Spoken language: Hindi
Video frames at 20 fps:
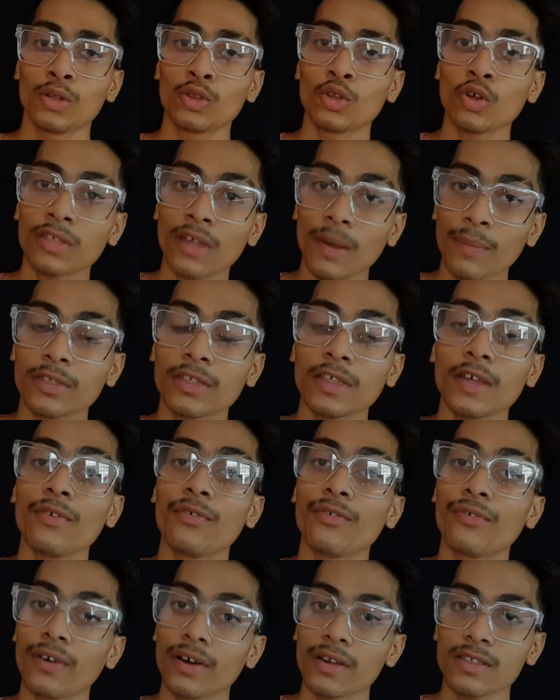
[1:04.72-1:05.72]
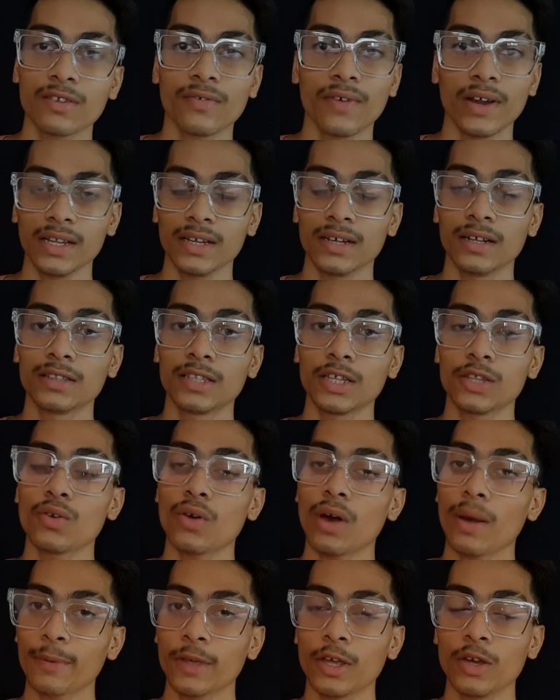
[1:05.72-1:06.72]
तो सबसे फर्स्ट वाली गलती जो
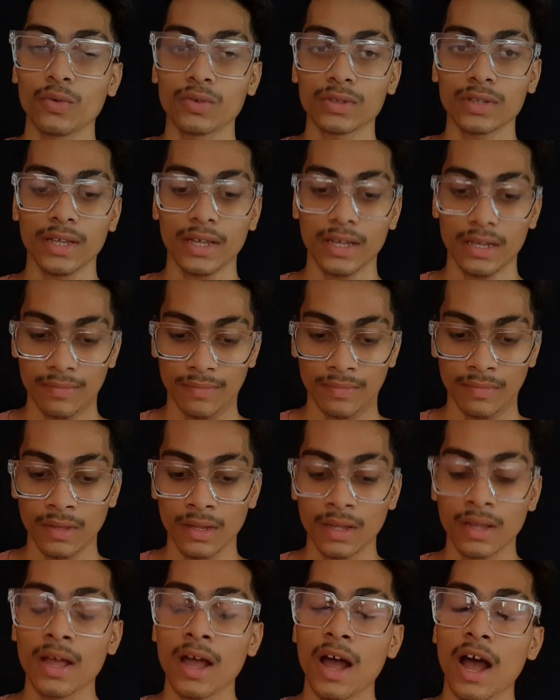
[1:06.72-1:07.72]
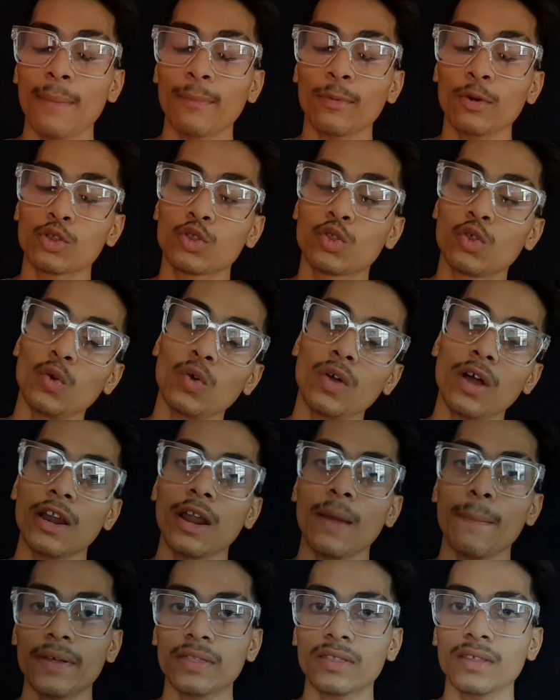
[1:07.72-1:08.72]
आपकी होती है आपको जो
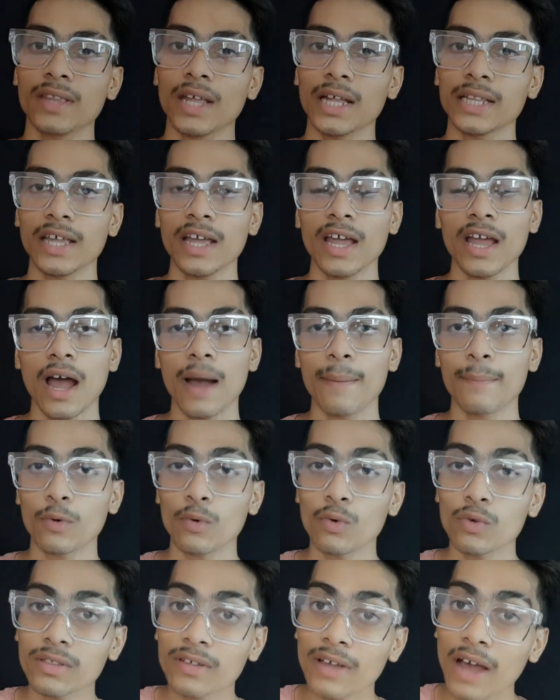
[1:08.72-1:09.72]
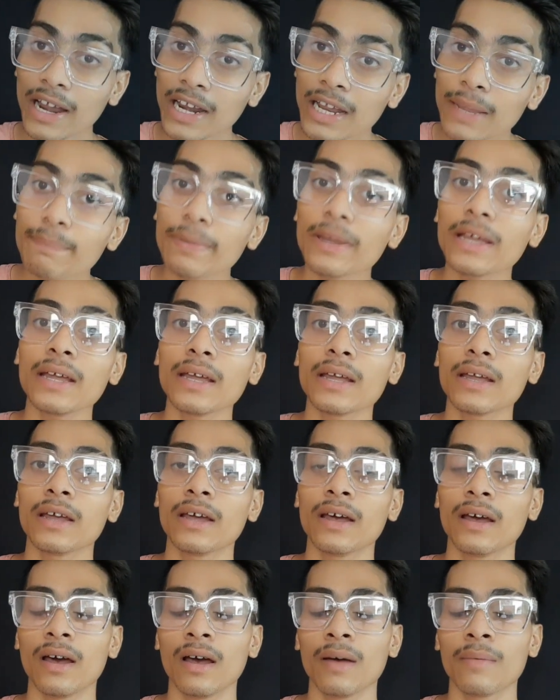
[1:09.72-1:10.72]
गाना पसंद आता है आप उस गाने पे
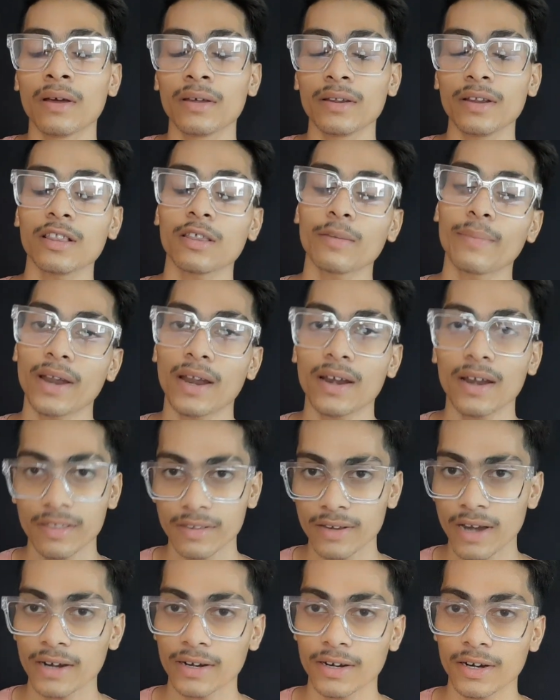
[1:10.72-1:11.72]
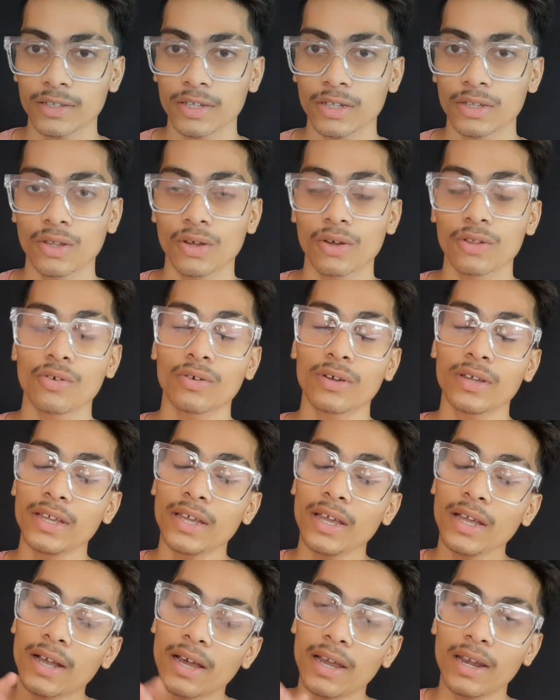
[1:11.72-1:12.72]
रील्स बनाना स्टार्ट कर देते हो जो कि
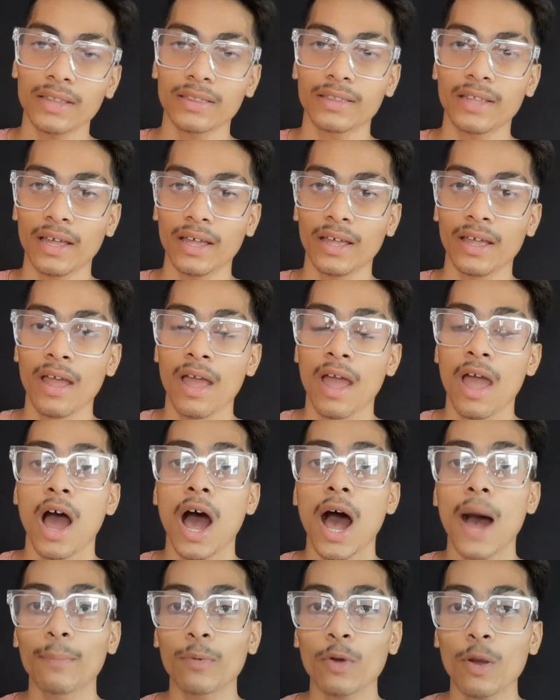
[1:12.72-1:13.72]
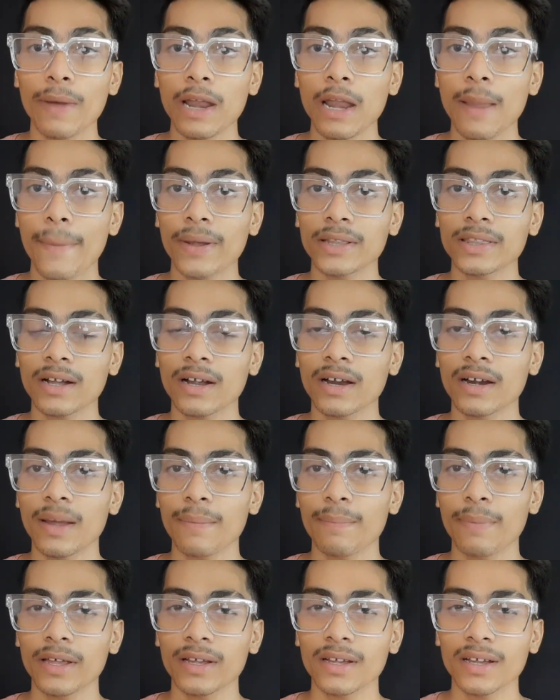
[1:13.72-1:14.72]
ये गलत है आपको पहले पता करना
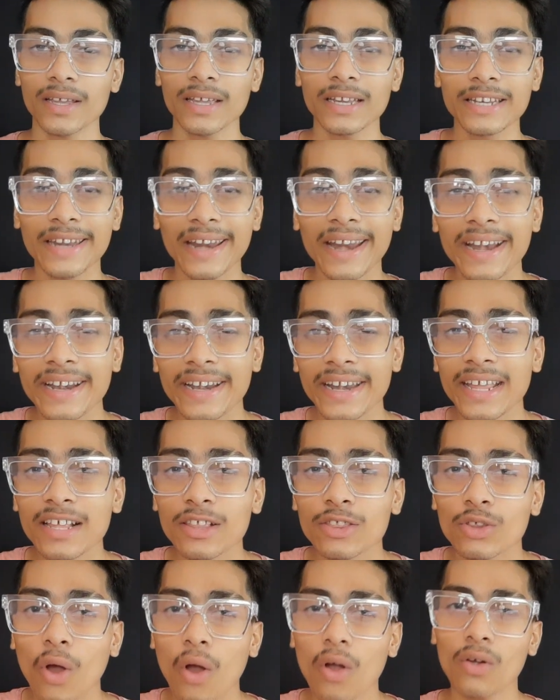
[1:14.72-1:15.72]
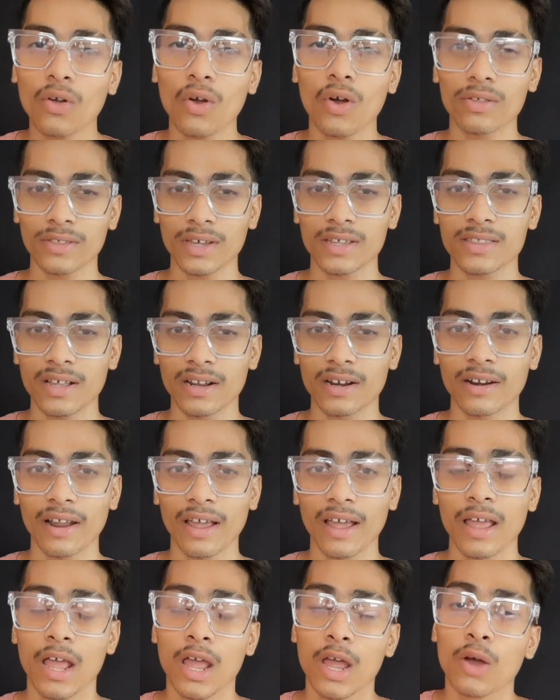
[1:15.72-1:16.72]
पड़ेगा कि ट्रेंडिंग सॉन्ग कौन सा चल रहा
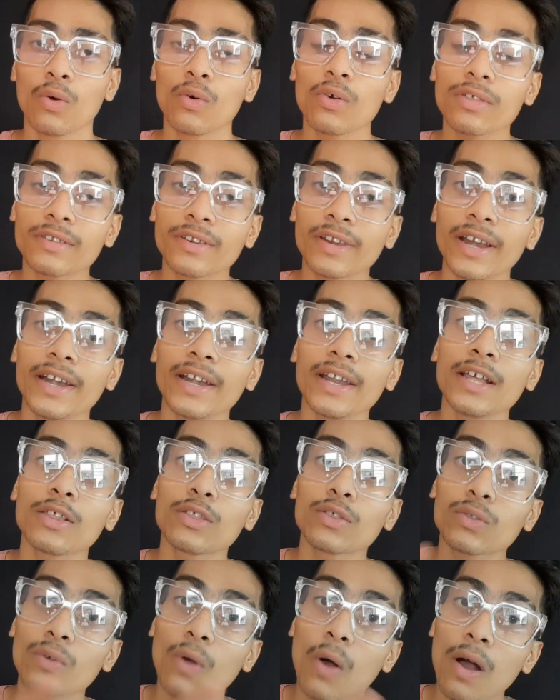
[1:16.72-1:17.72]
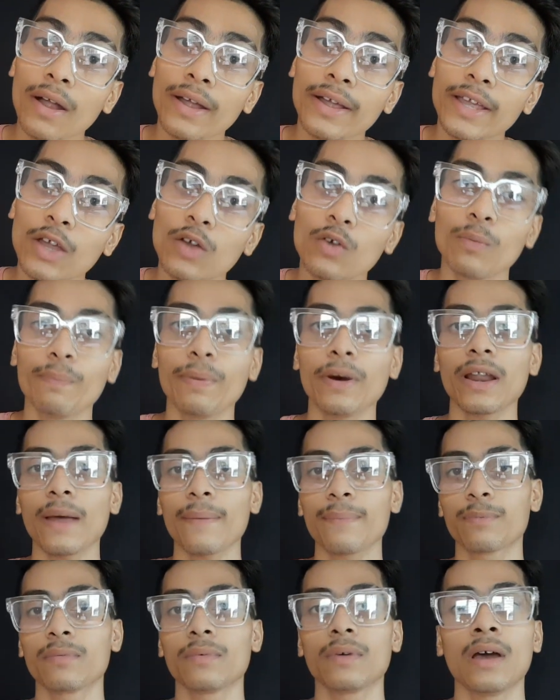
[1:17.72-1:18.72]
है उस ट्रेंडिंग सॉन्ग के ऊपर
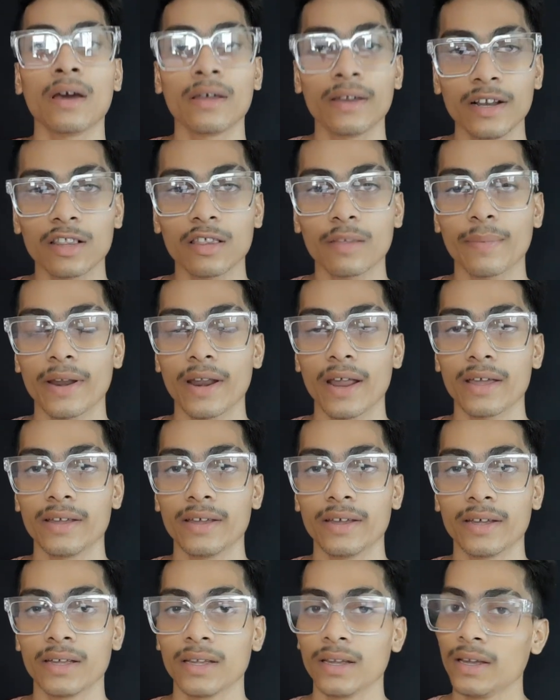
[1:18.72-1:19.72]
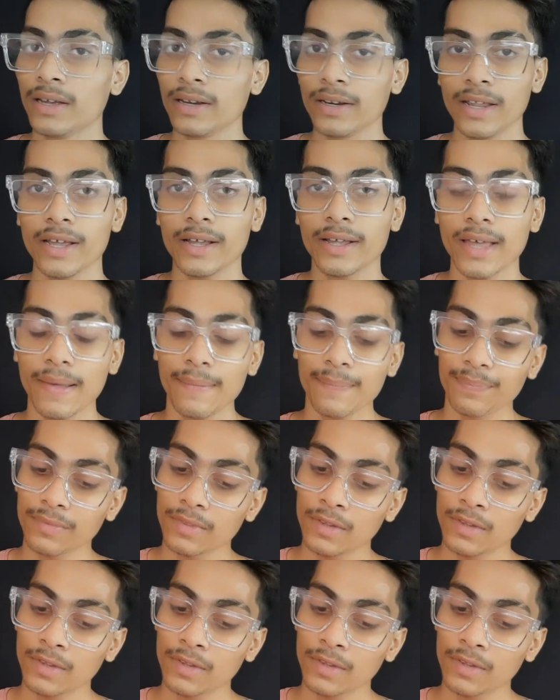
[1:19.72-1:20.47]
आप रील्स बनाइए ठीक है